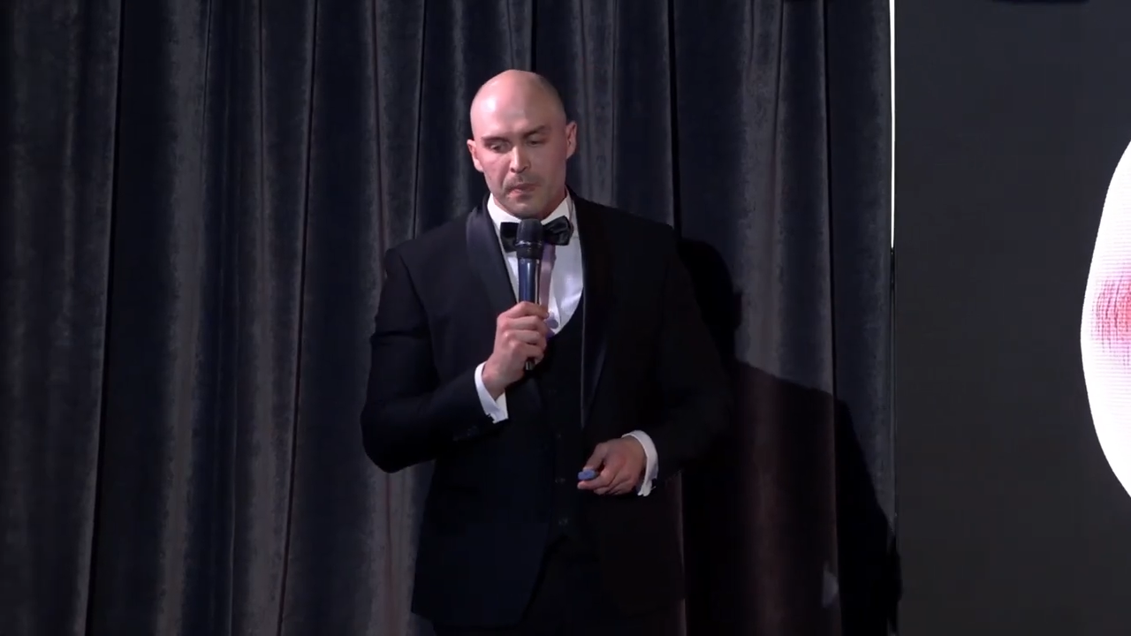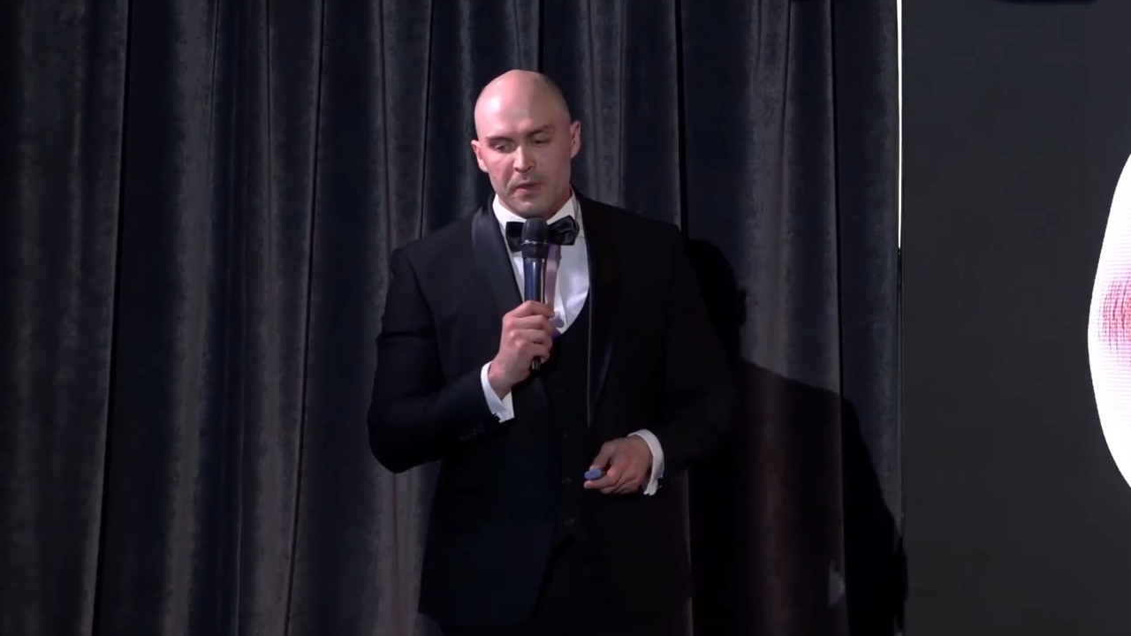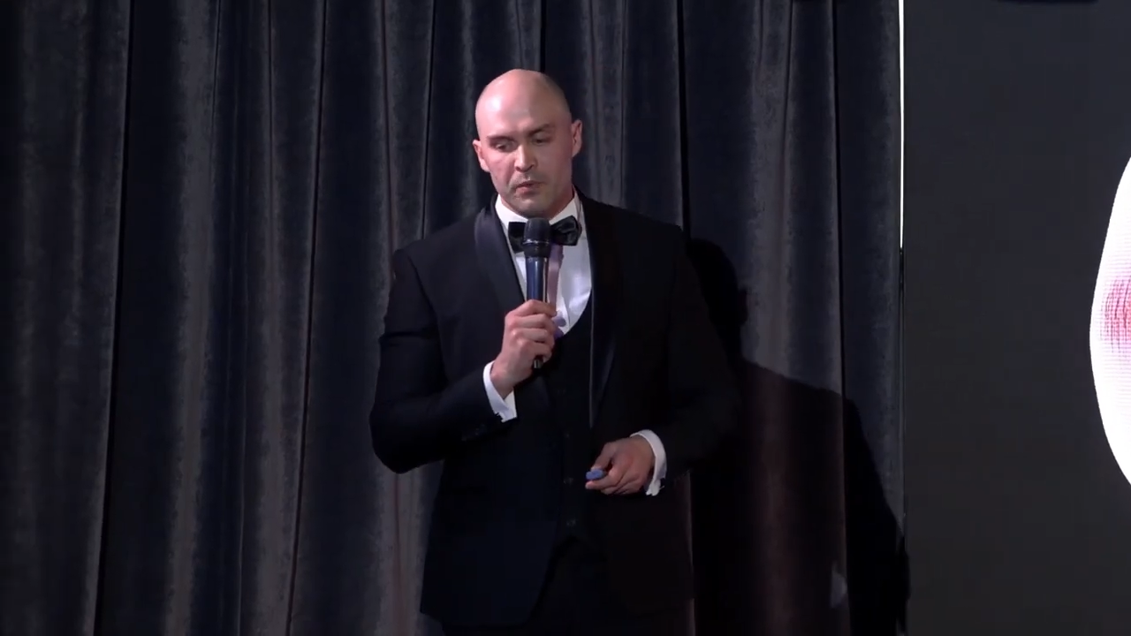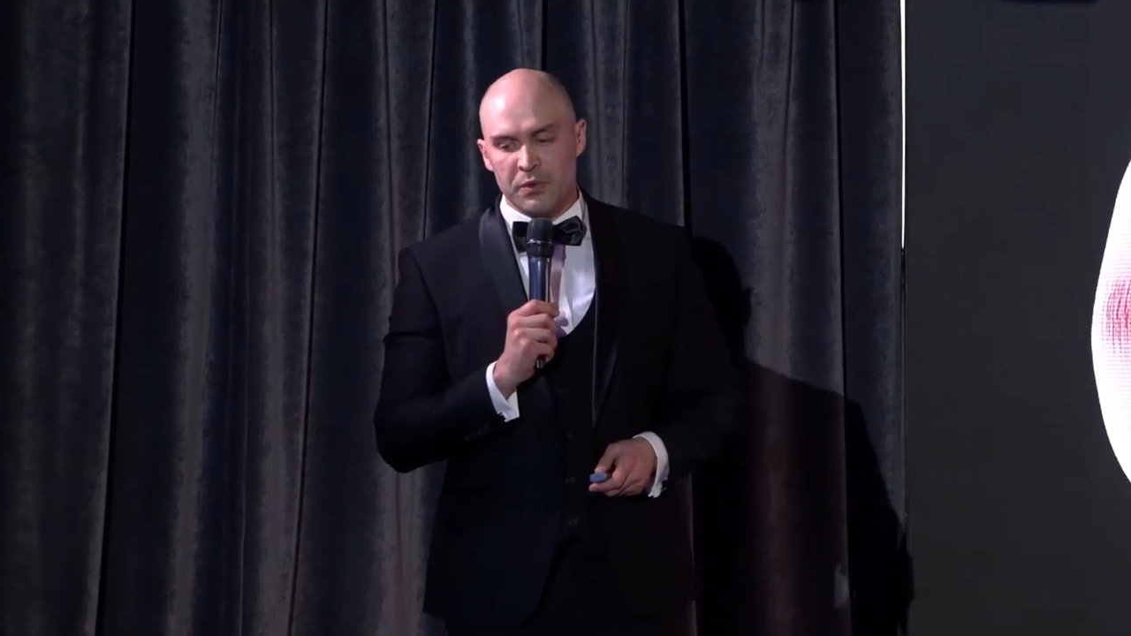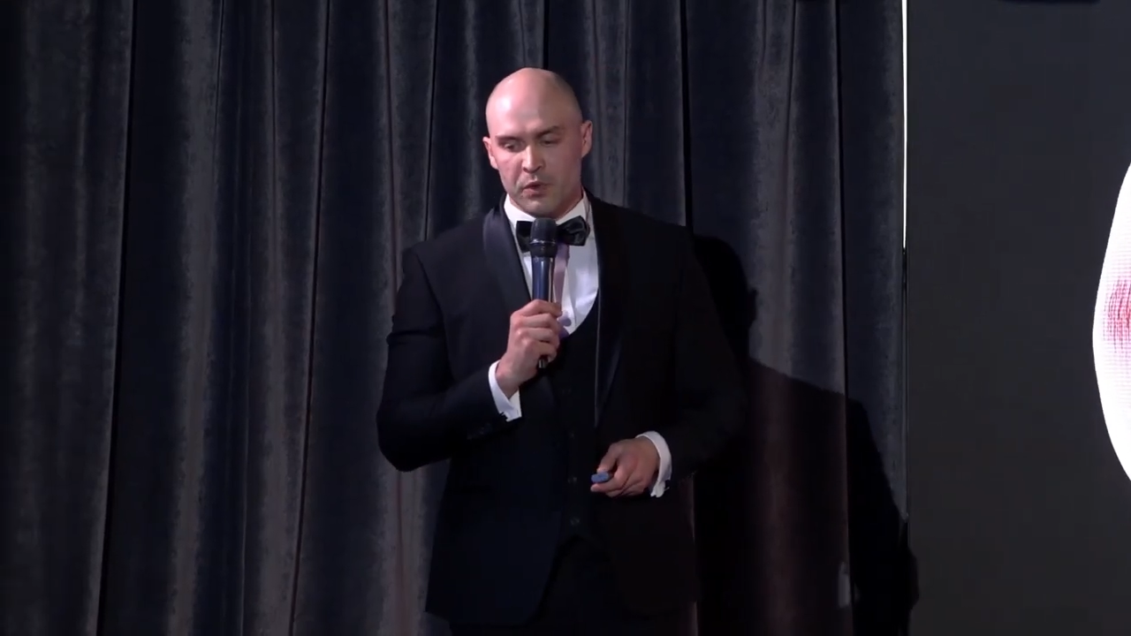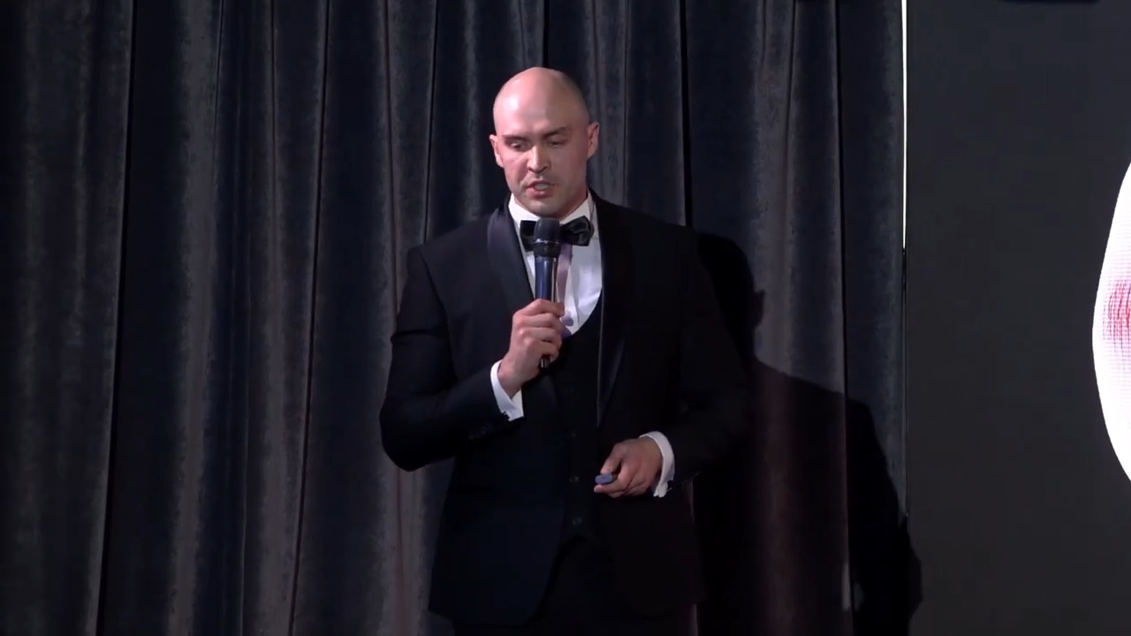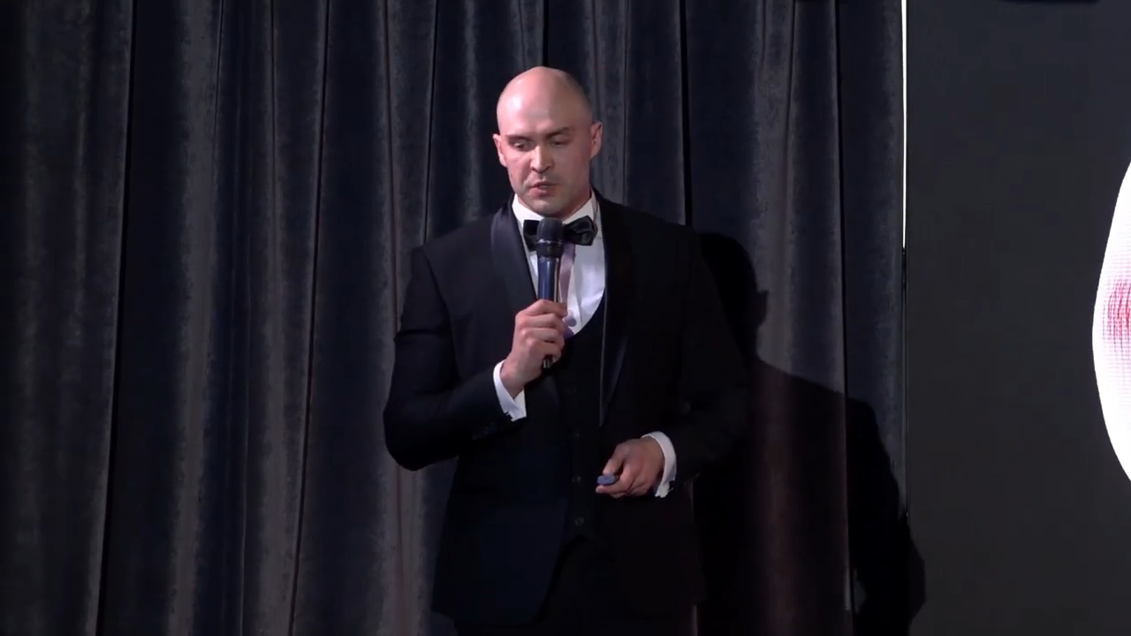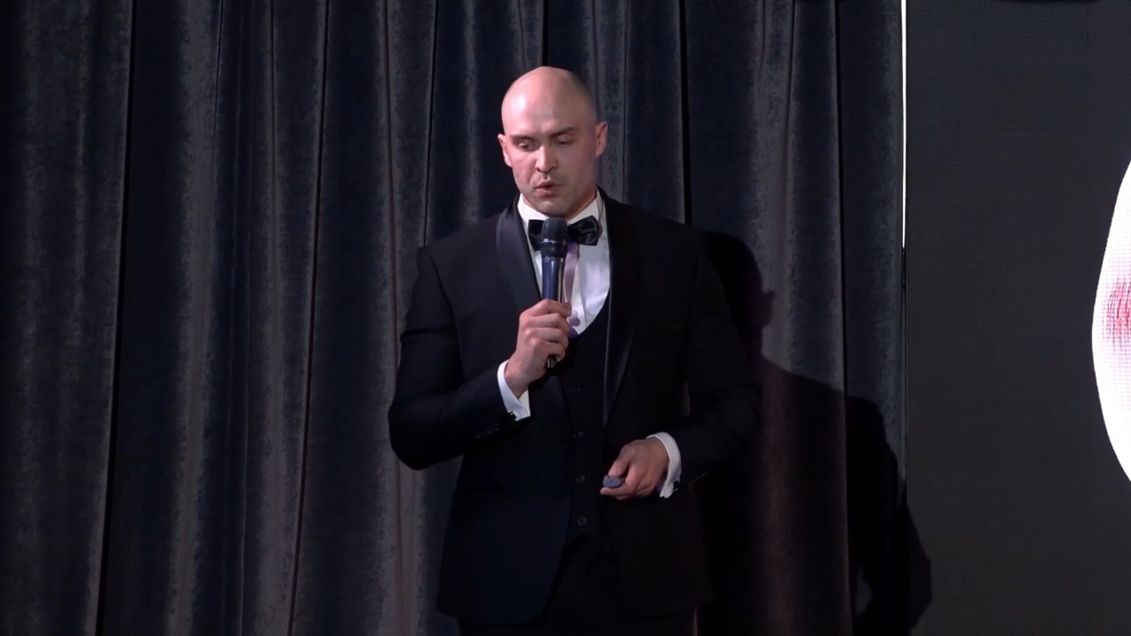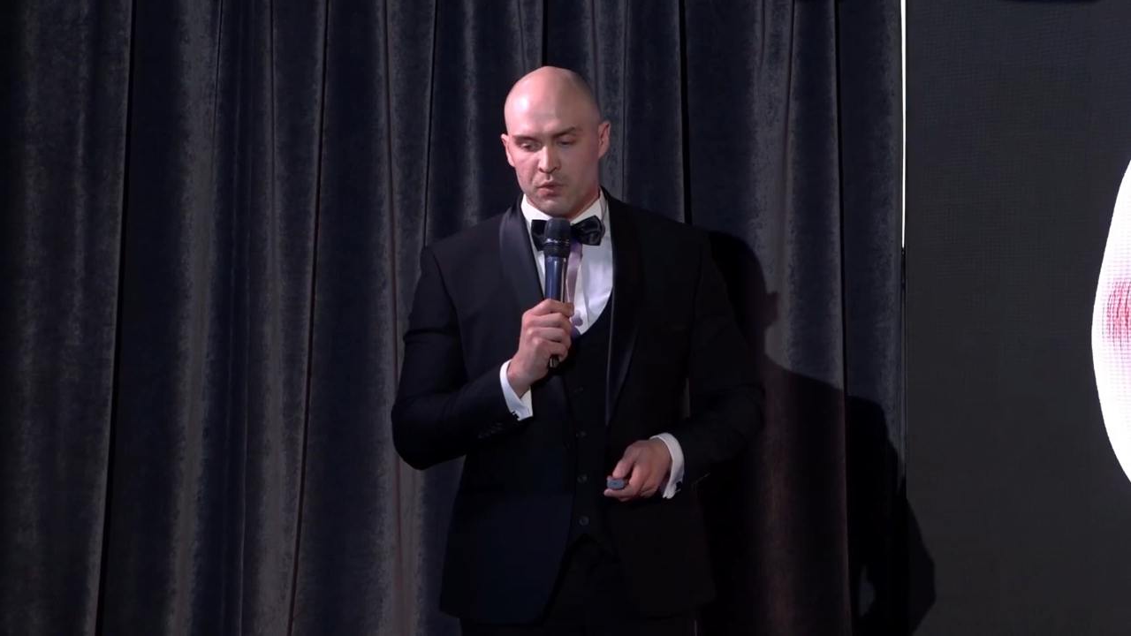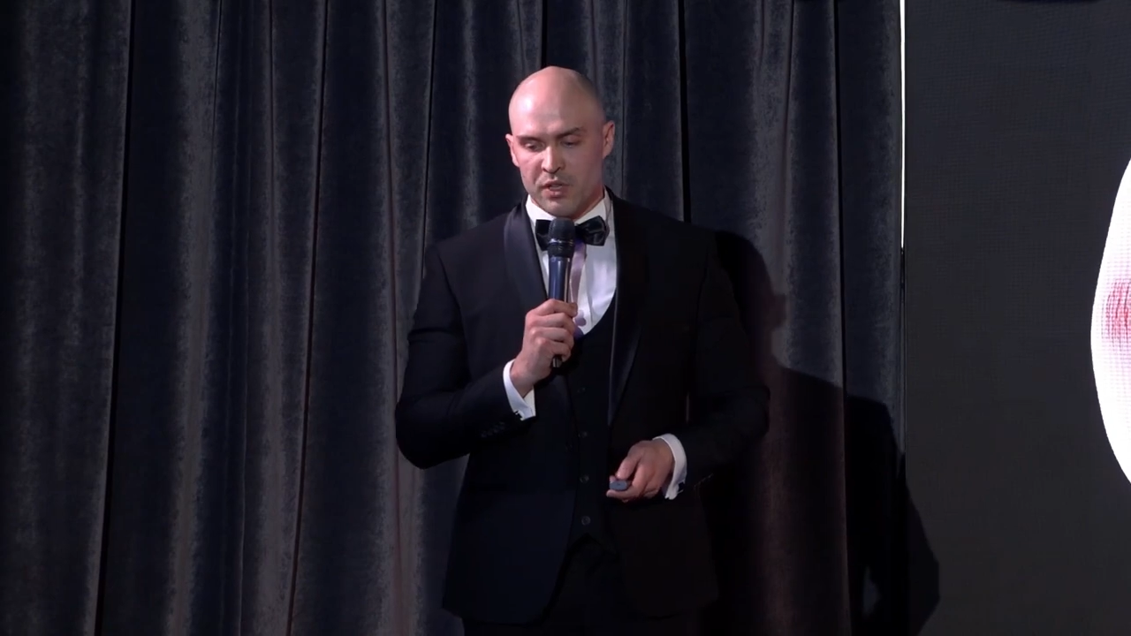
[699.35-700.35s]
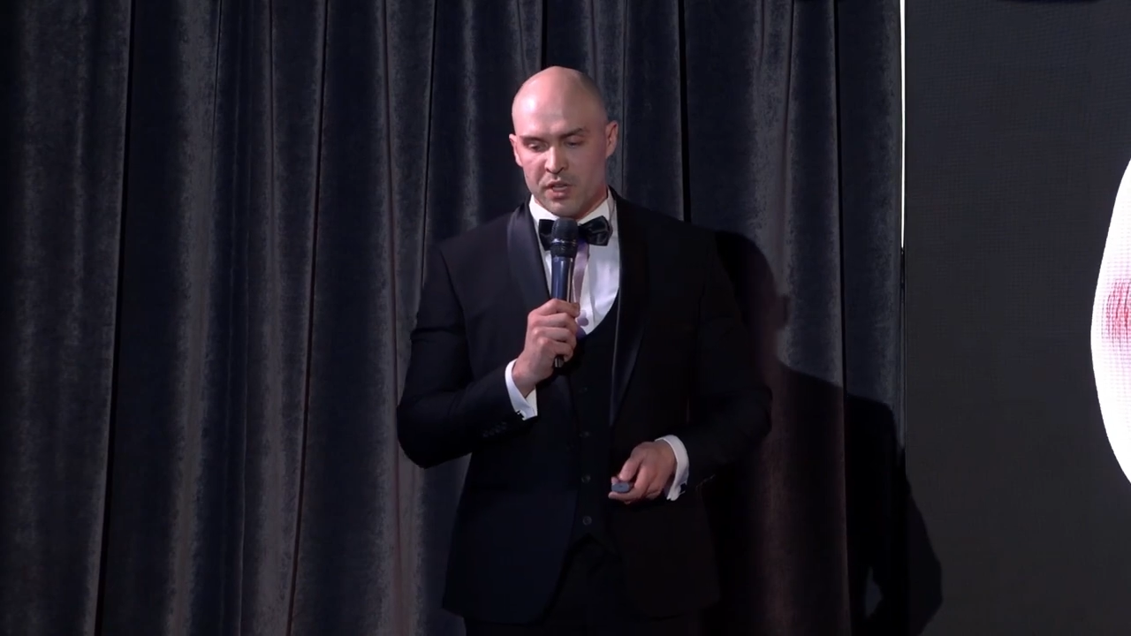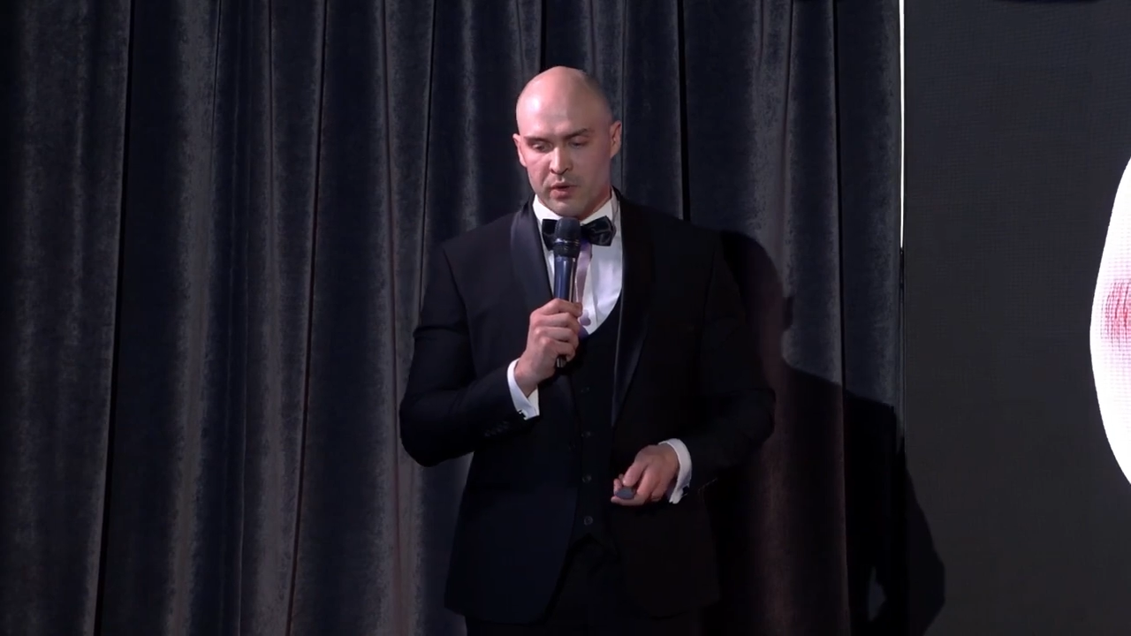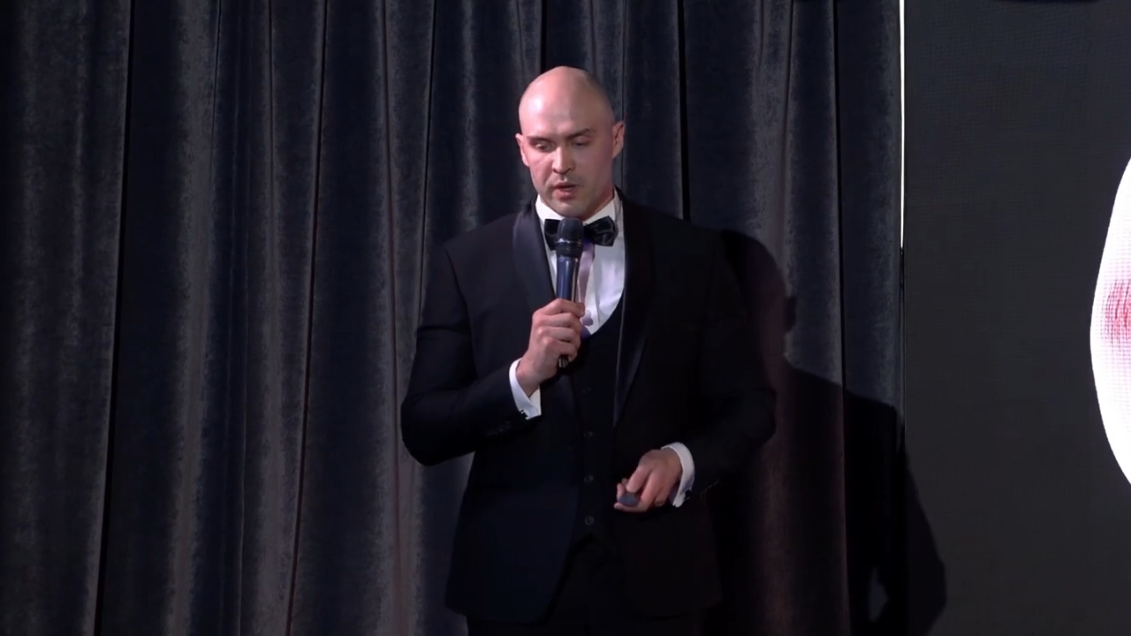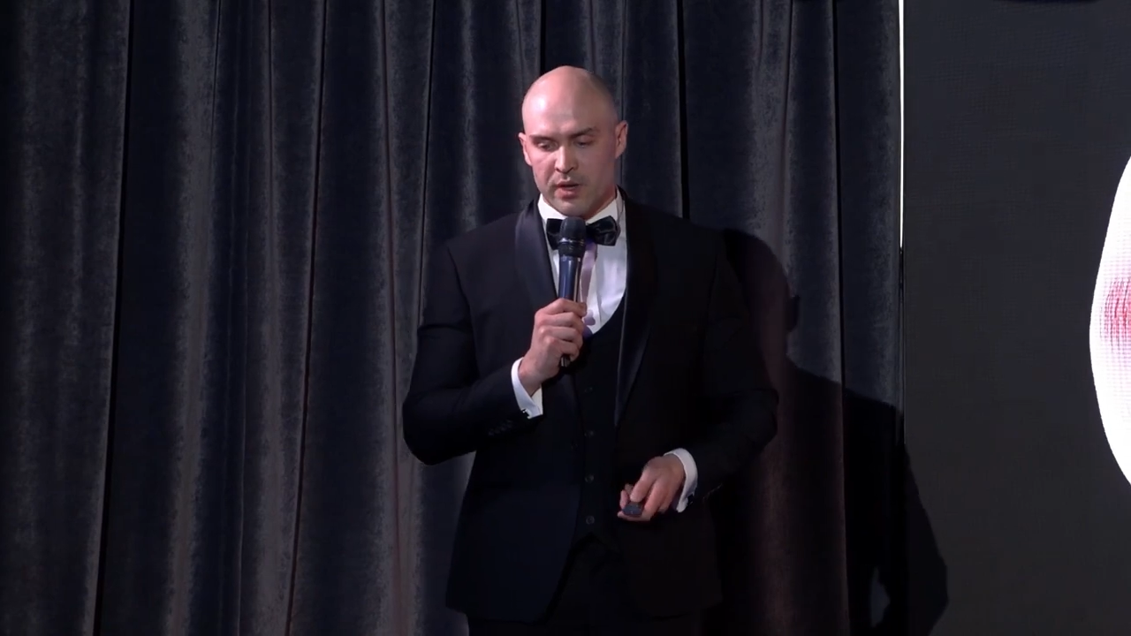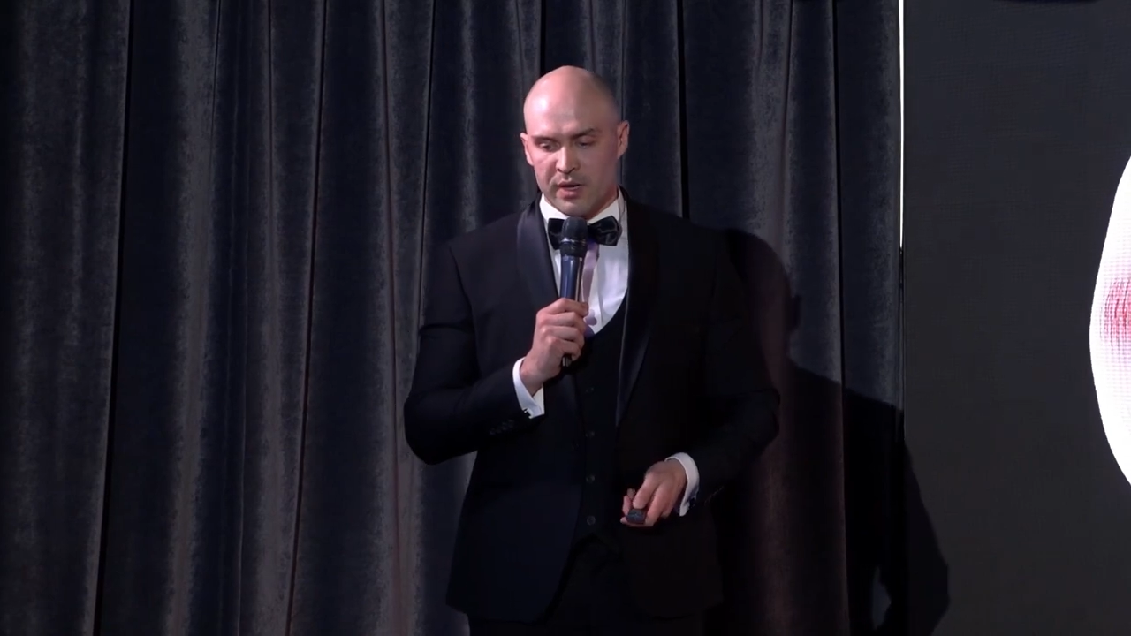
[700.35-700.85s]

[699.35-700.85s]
ветвь лицевого нерва,